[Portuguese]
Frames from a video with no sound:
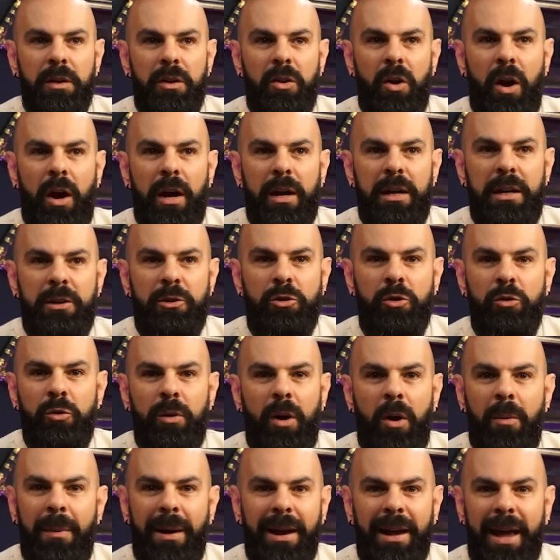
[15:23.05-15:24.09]
E ó, isso não é
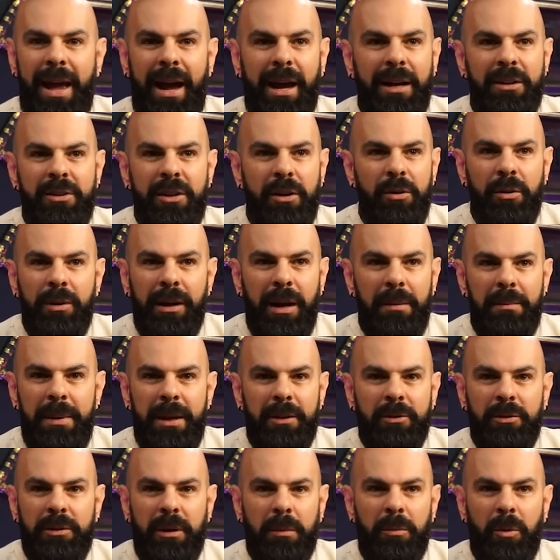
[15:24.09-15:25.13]
uma guerra de
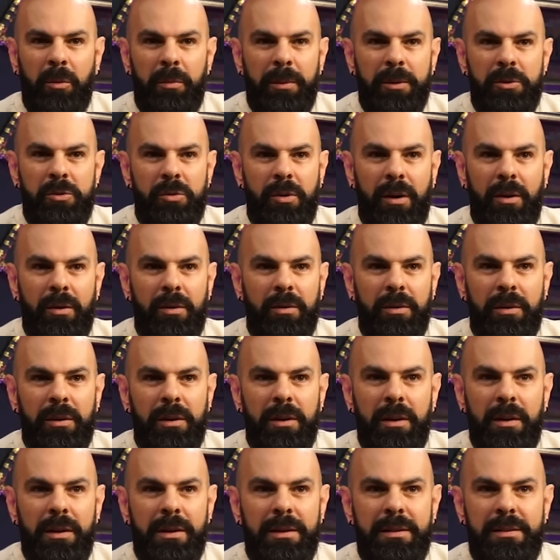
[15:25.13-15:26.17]
alongamento, tá bom, pessoal?
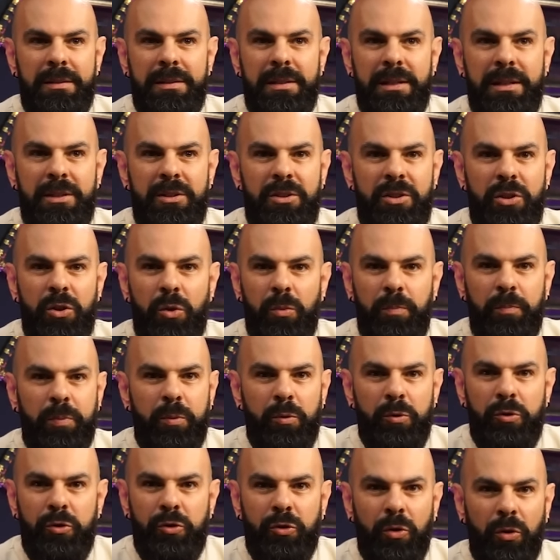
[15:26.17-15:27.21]
Sentiu,
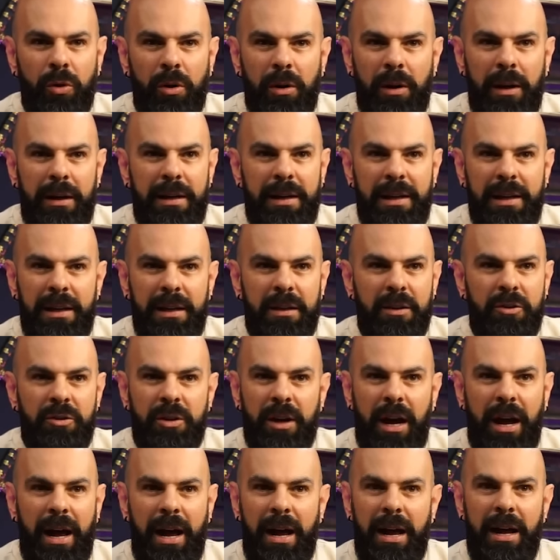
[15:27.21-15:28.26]
puxou ali,
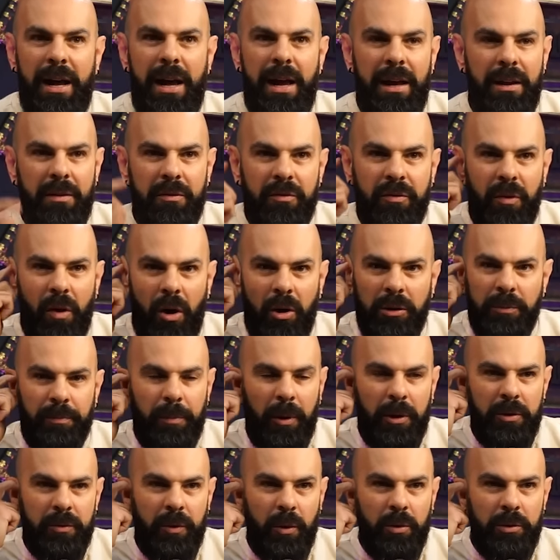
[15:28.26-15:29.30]
já é, volta,
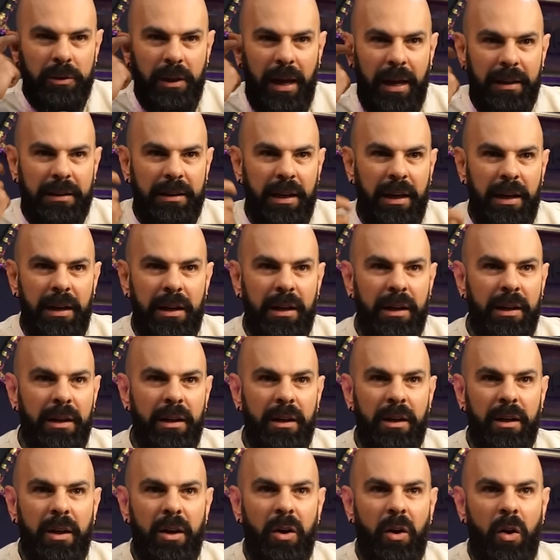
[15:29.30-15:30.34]
pode voltar, tá?
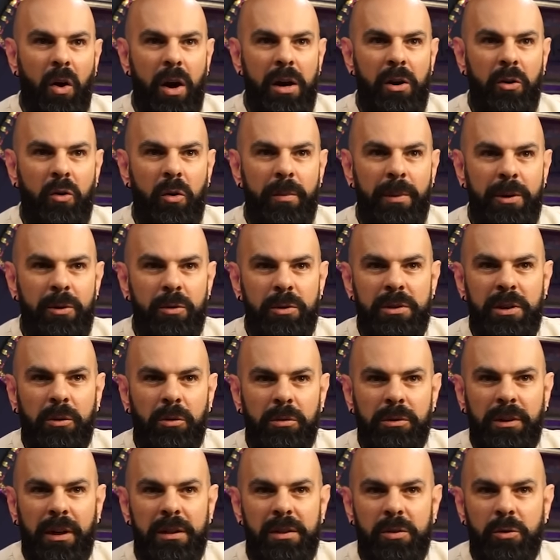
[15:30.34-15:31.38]
Olha como ele usa a
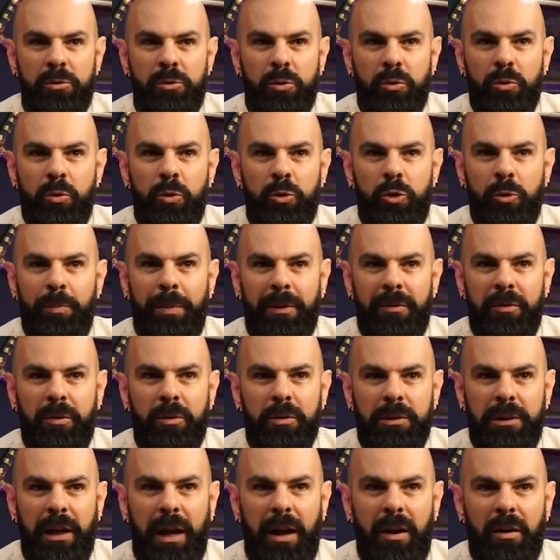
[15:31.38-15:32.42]
contração do glúteo para
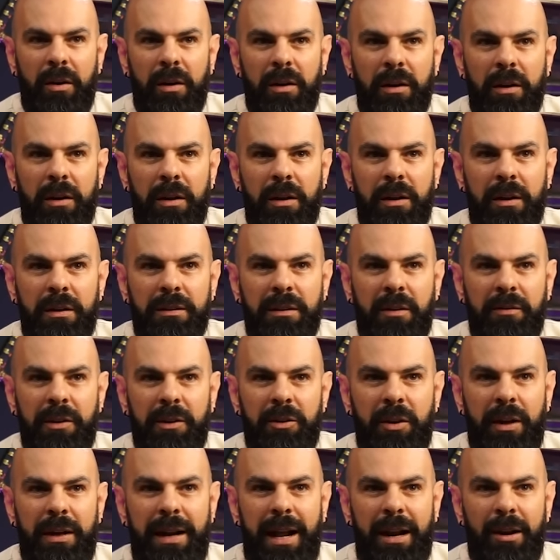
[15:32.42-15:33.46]
voltar, ó. Tá
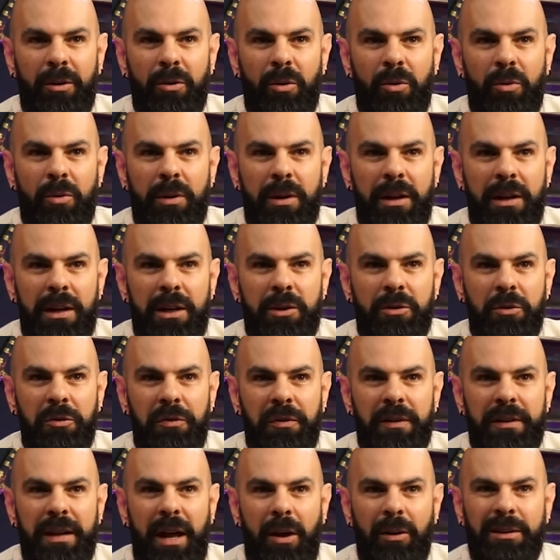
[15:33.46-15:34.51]
vendo? Ele alonga e no
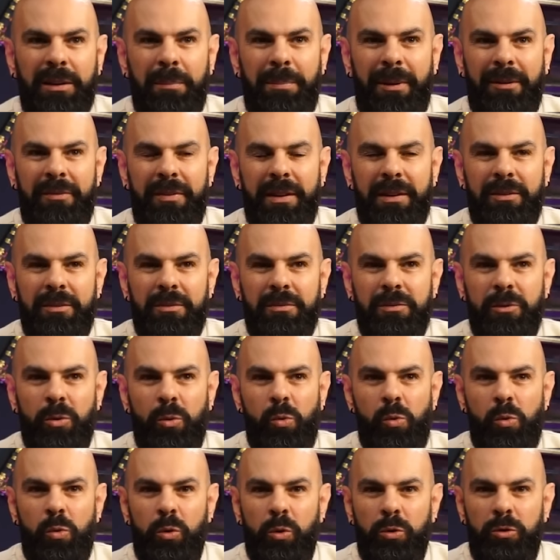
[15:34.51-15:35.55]
final dá pra ver o
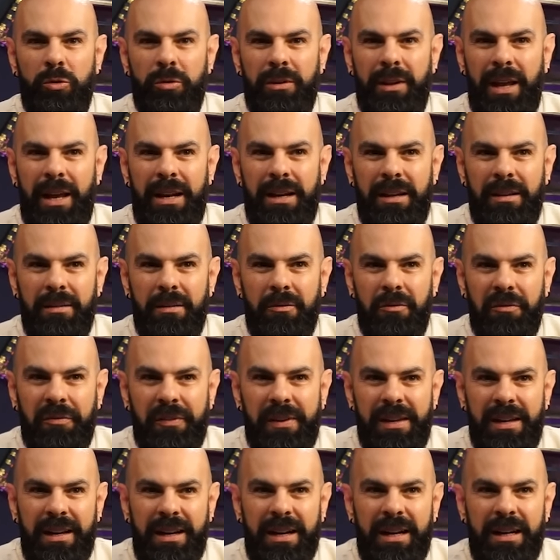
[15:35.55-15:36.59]
glúteo dele
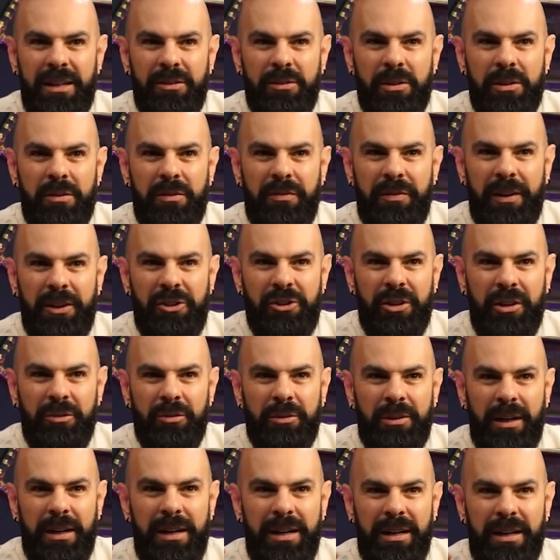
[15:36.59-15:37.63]
fincando, fechando,
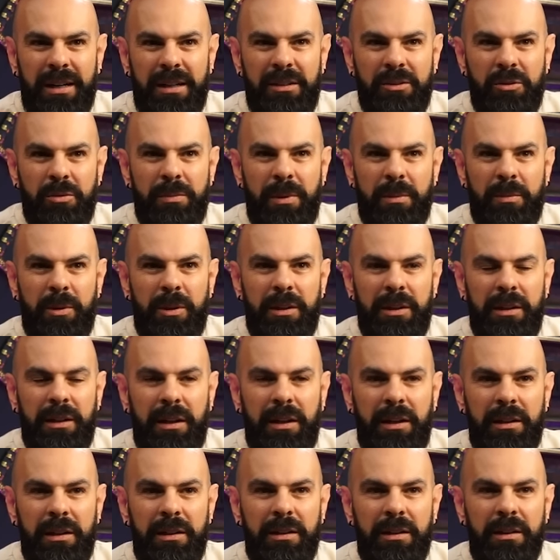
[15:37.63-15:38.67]
trancando mesmo ali,
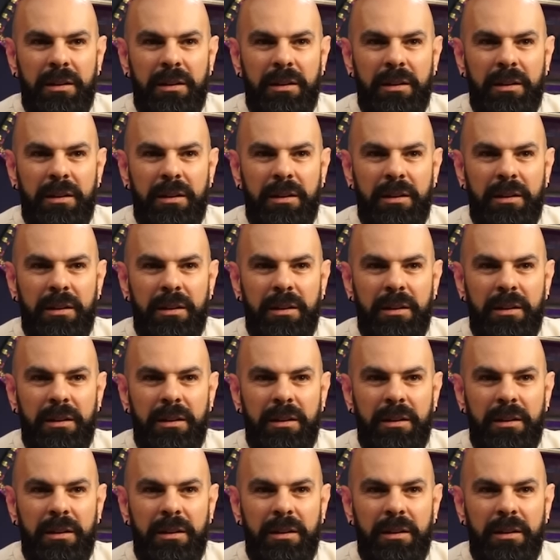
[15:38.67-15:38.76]
né?